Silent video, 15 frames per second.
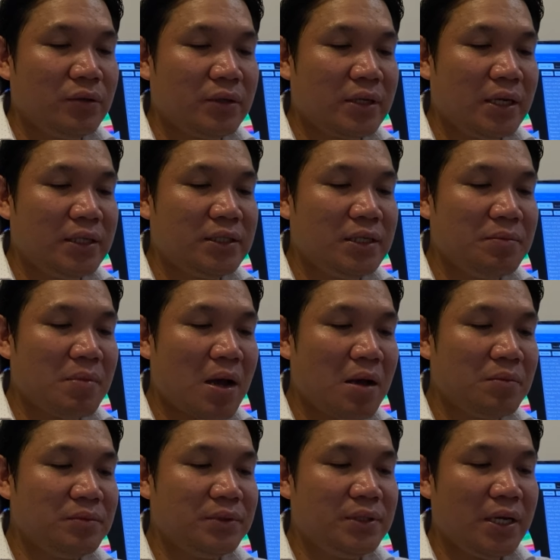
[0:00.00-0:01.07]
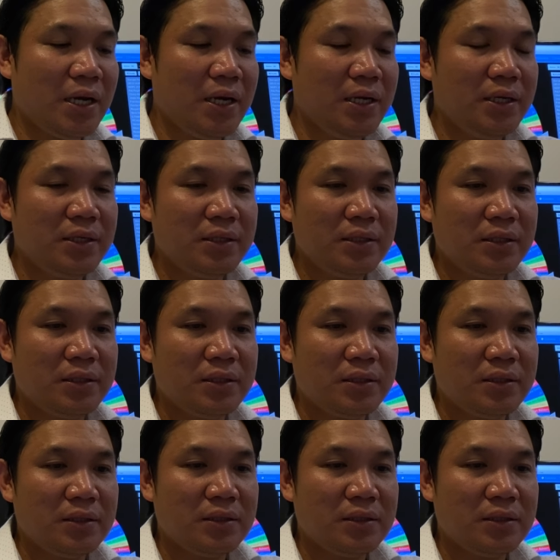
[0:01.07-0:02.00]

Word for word: Okay si Ma'am Jane.